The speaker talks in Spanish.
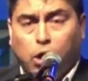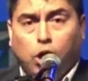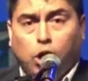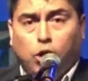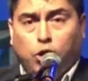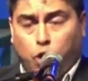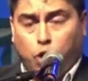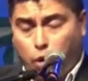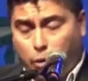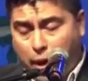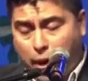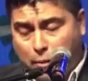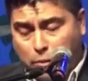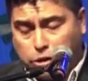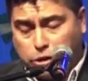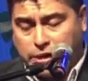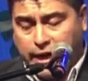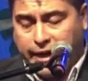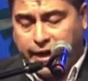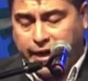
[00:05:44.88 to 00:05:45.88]
No
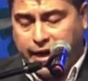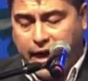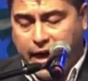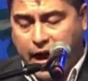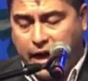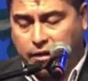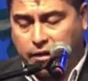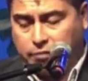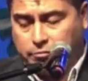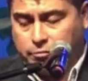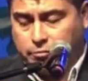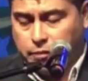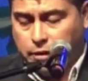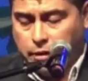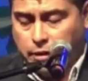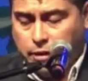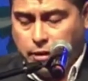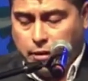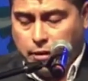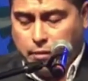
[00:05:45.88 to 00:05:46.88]
vamos a crear
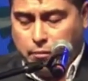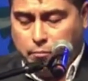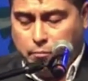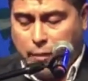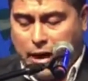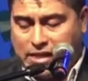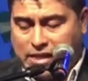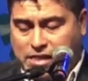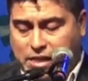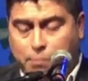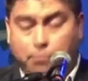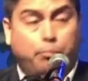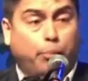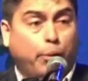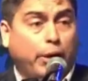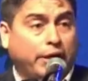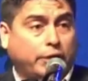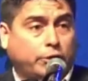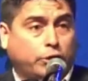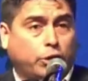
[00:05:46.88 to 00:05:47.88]
más
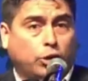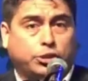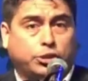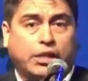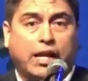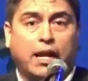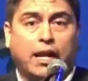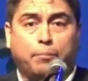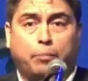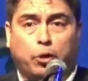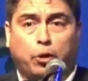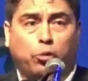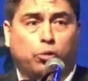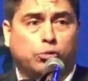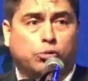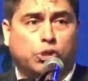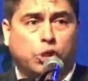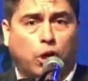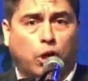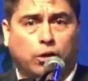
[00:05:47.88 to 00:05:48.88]
impuestos a la
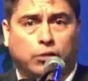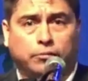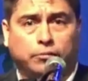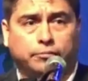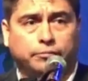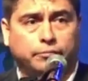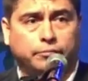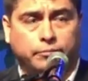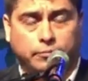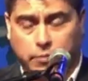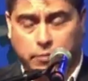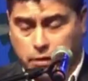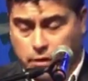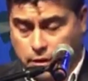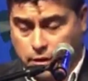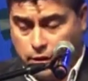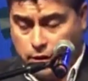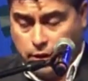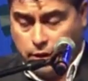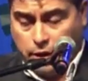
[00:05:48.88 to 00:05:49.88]
producción,
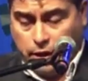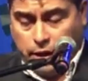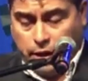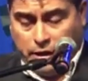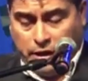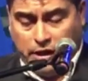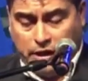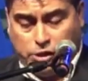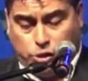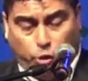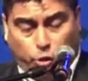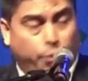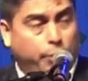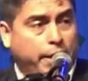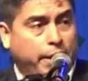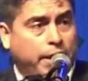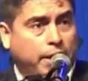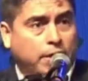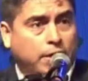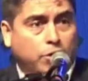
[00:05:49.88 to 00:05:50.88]
ni
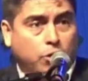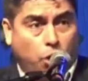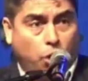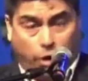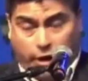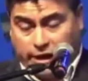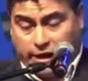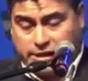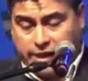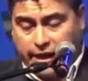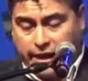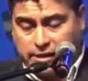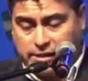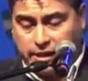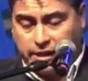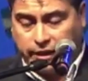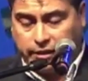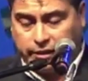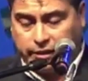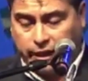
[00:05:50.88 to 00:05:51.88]
subir los que ya
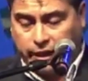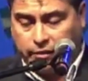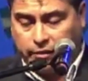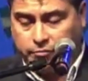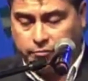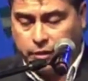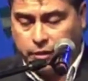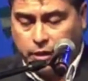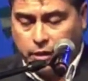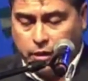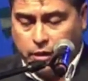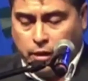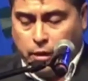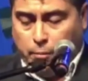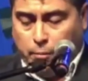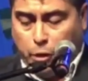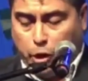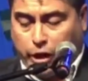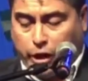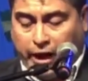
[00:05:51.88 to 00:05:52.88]
existen,
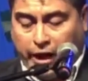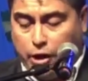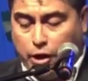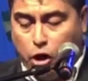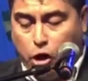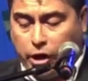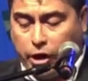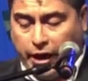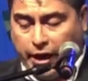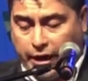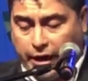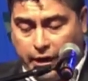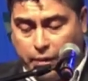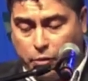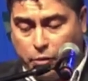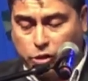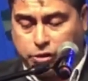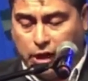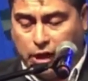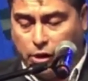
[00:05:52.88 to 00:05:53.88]
porque no
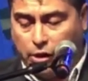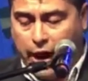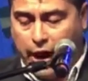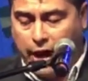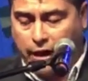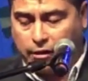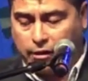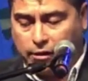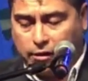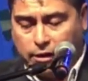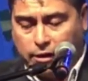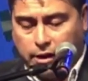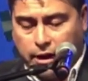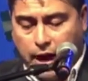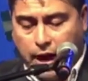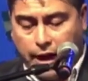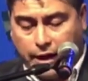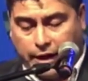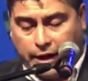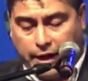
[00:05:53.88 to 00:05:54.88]
queremos ahogar
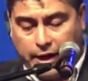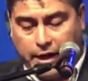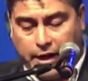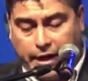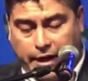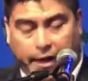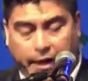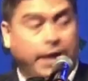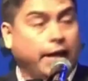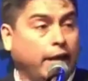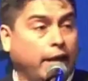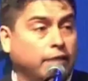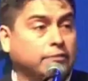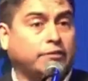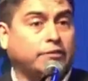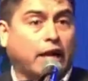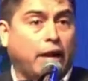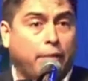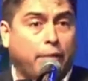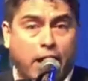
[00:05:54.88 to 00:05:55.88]
a quienes generan
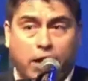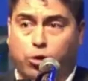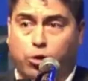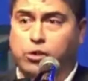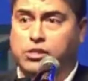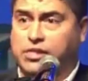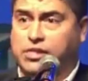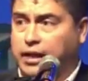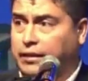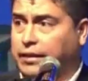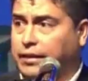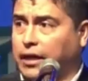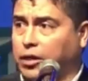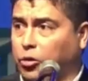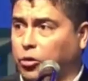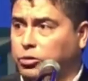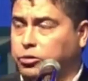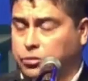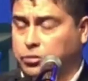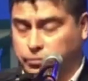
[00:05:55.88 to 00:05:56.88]
trabajo en Santa
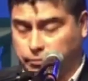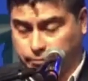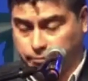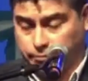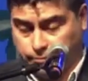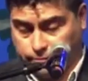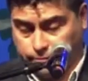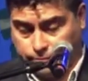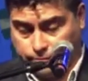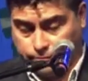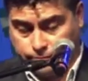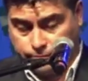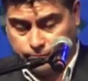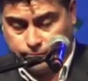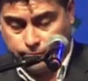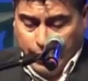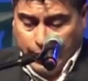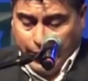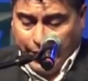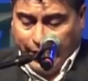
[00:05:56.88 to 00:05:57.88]
Cruz.
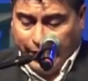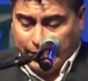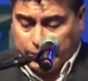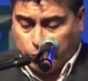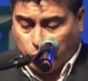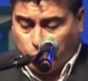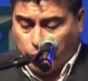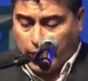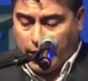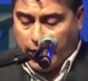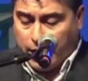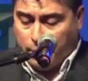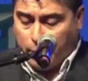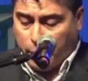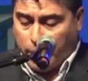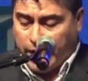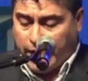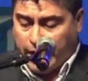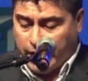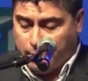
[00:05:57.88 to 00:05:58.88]
Es hora de
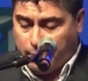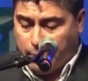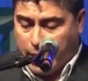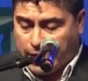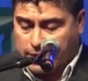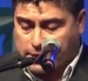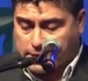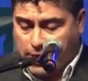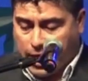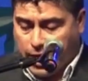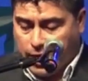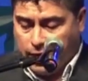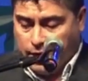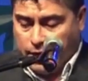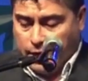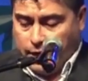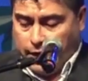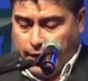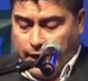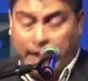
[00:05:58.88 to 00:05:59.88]
poner en marcha
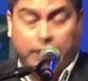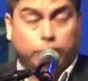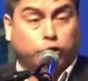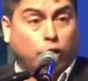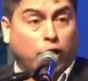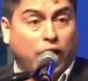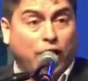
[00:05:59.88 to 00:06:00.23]
la zona